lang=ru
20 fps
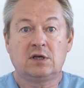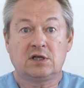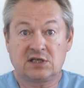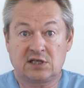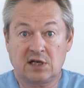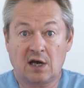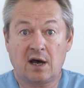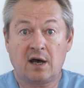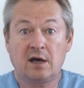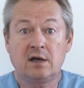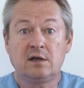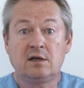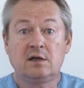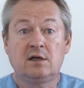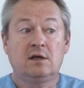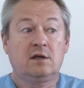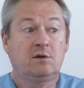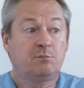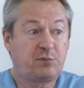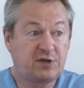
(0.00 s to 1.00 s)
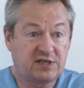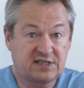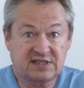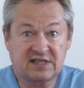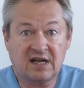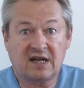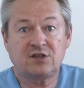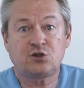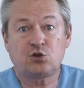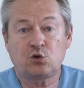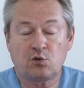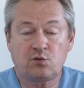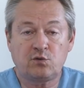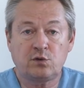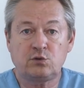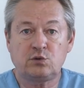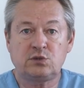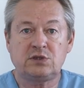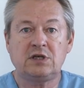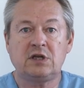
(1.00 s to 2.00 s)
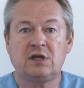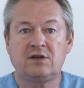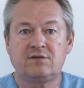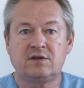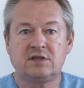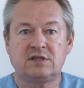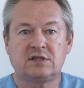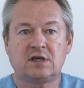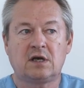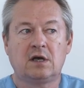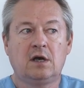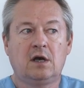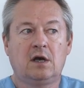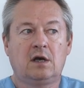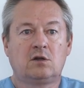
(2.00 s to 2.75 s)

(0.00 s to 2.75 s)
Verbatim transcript: Да, перистальтику вы усиливаете.